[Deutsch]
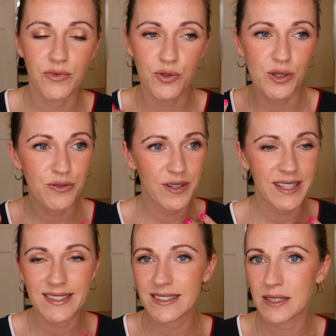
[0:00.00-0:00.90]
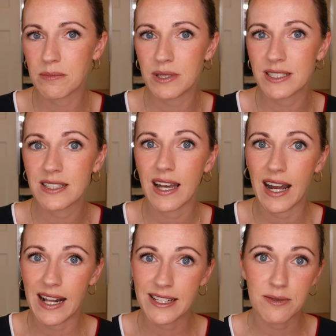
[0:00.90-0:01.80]
Fullface mit
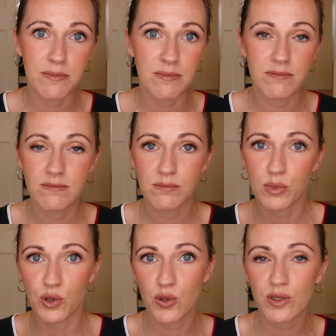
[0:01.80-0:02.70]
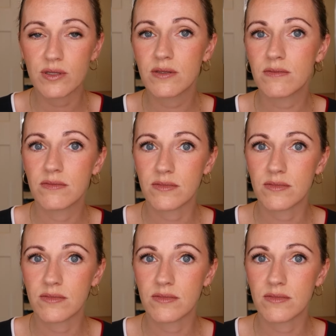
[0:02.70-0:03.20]
alten Produkten,